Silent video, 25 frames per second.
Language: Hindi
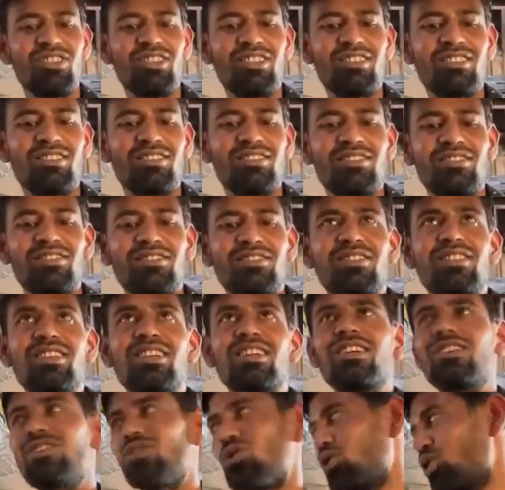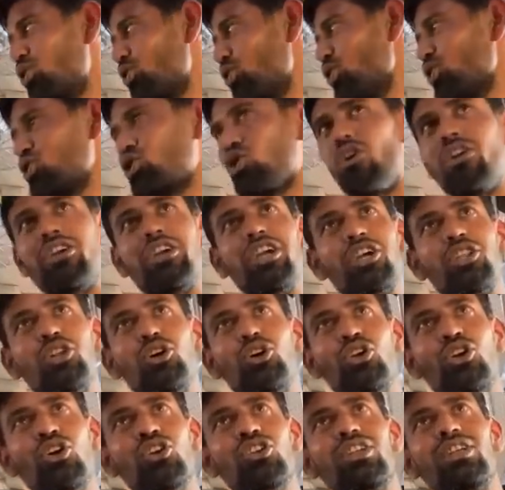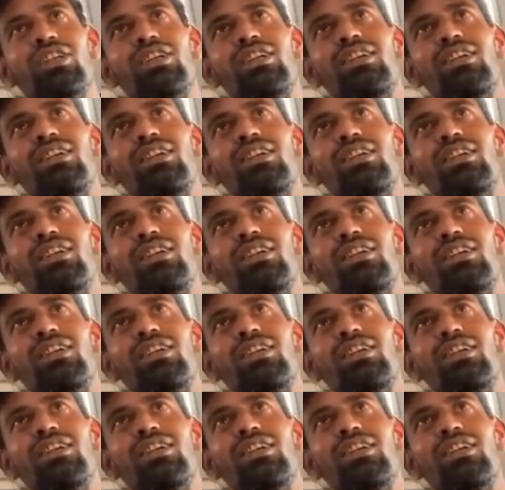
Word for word: लिए कितने आप दो दो सौ लिए दोनों से